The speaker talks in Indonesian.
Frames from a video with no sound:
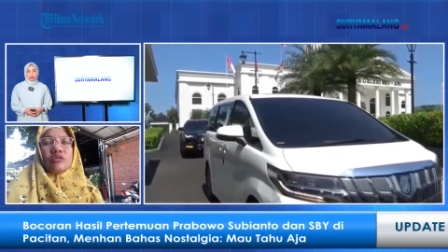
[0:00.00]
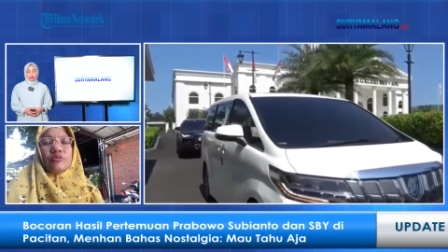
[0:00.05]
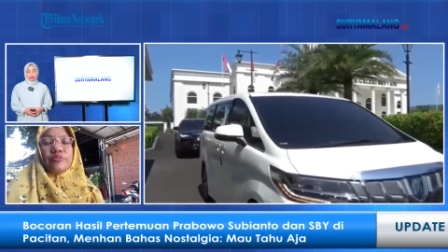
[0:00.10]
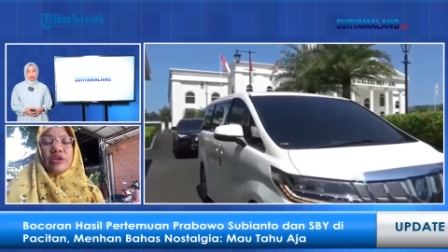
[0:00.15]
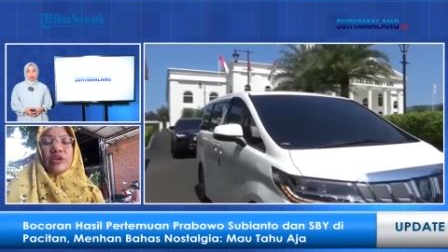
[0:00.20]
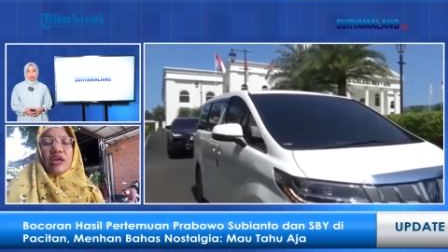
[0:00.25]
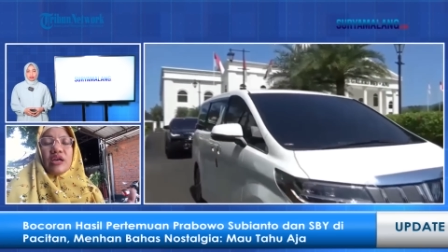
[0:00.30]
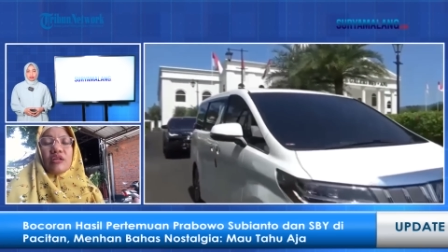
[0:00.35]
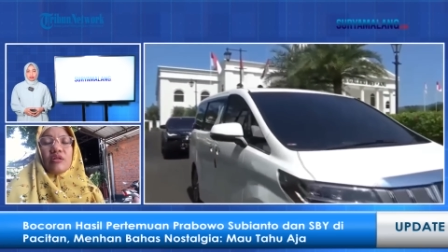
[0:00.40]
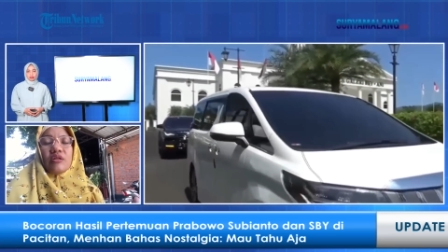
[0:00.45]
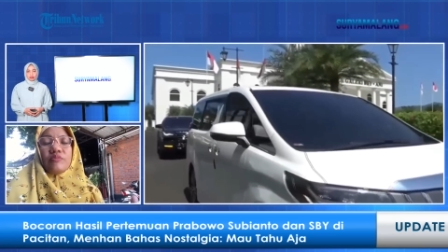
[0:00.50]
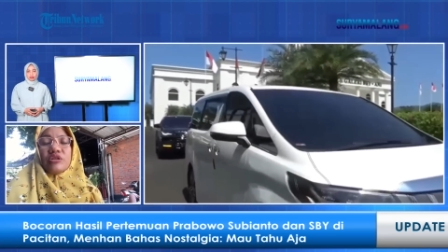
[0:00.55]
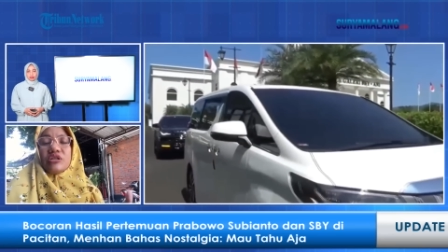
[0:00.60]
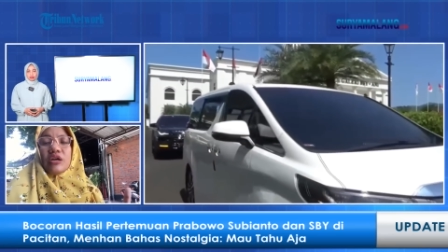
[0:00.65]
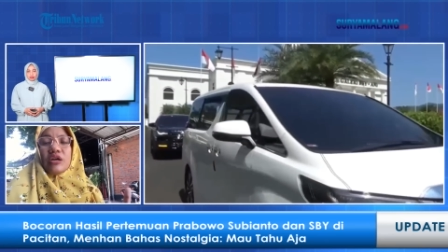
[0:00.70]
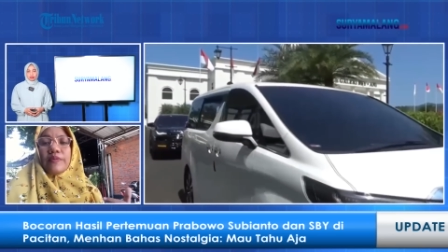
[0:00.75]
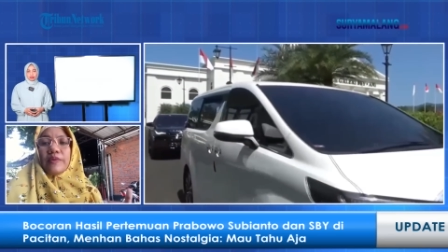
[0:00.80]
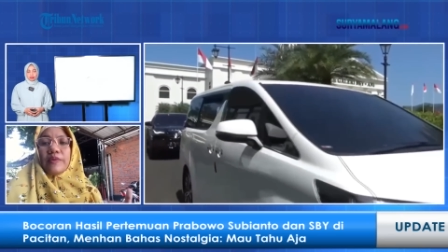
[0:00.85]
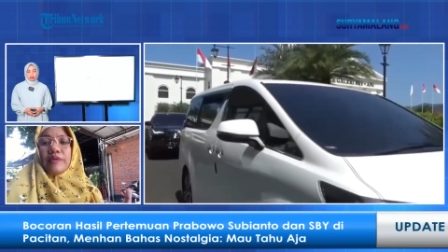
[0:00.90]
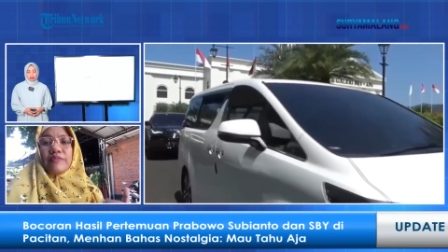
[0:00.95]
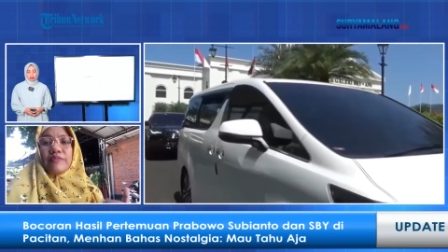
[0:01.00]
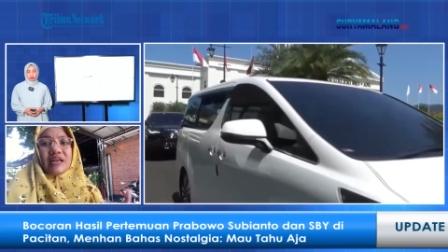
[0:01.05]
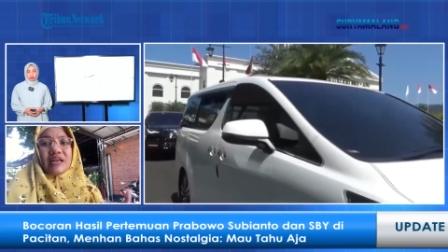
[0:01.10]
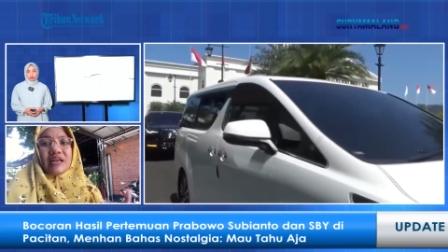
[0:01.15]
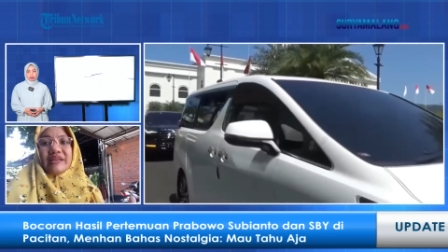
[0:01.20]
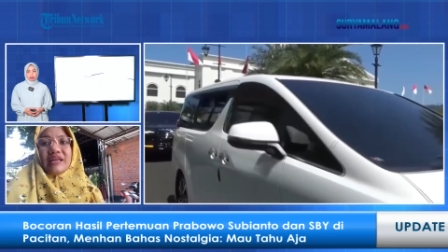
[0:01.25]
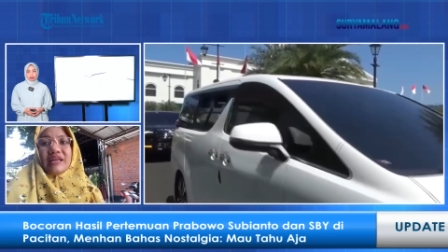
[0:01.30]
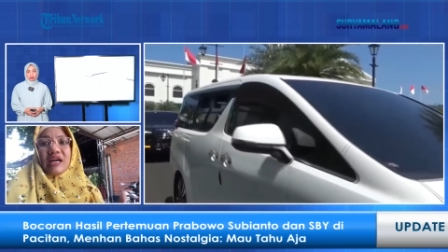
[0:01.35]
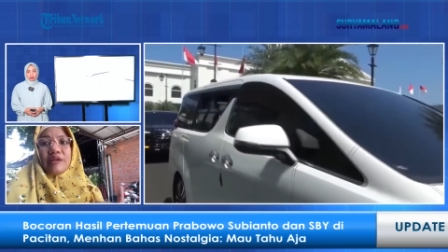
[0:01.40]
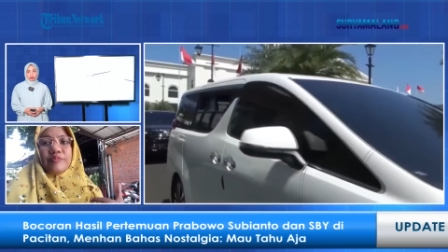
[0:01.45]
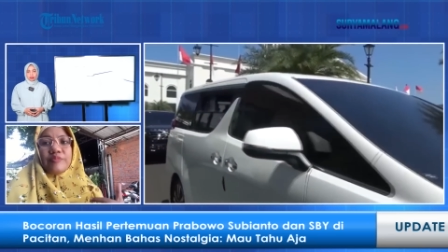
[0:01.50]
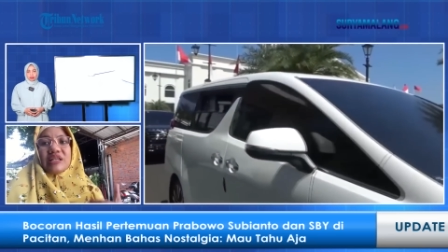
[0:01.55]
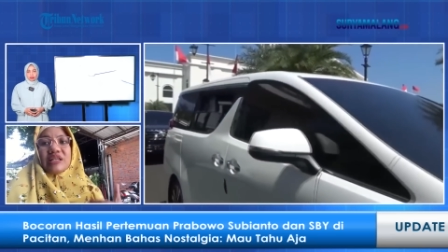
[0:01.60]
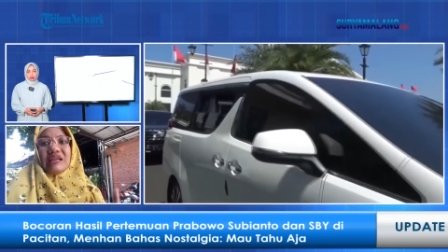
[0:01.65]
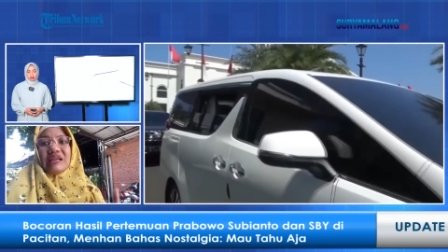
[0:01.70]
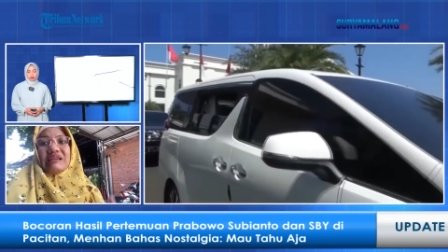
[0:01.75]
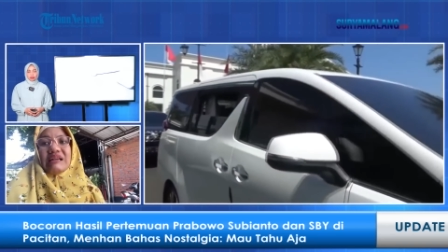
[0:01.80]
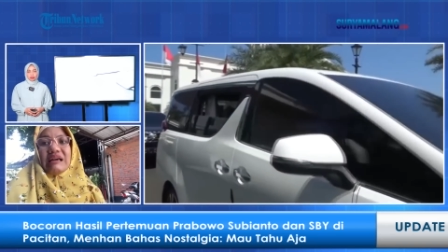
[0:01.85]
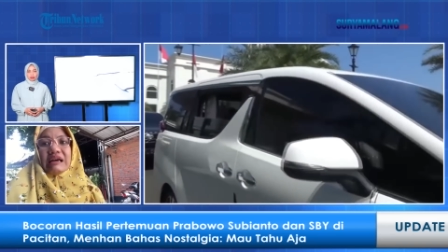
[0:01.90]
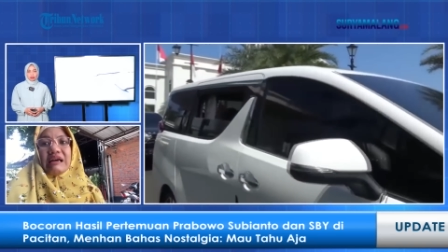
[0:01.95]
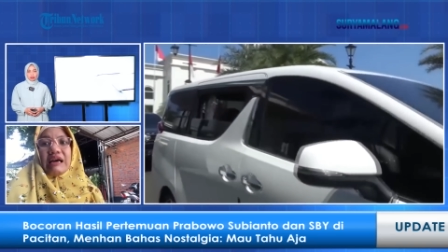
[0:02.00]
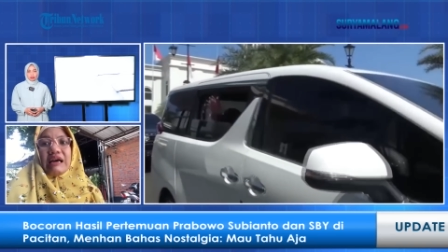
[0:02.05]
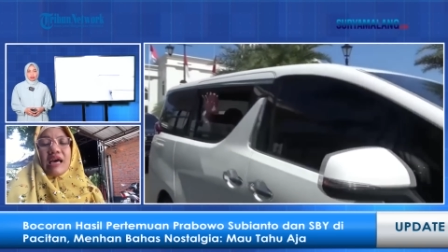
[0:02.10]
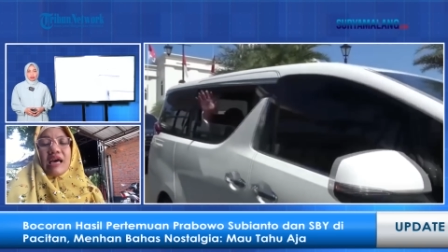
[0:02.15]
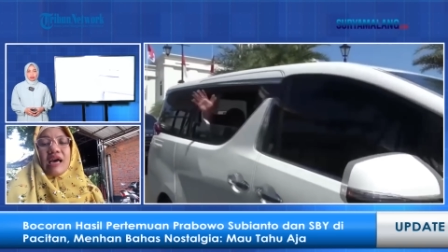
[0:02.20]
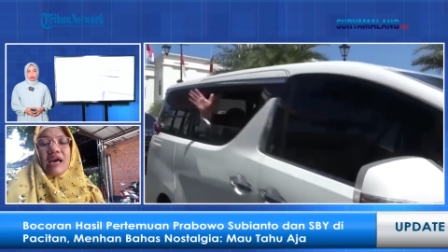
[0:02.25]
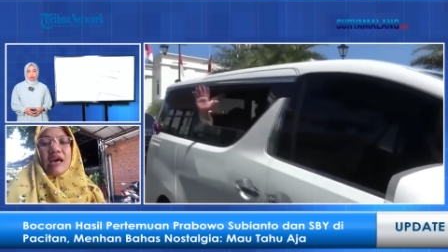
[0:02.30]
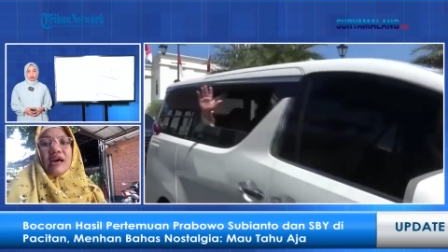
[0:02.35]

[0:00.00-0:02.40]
Subianto menjawab kembali dengan bercanda.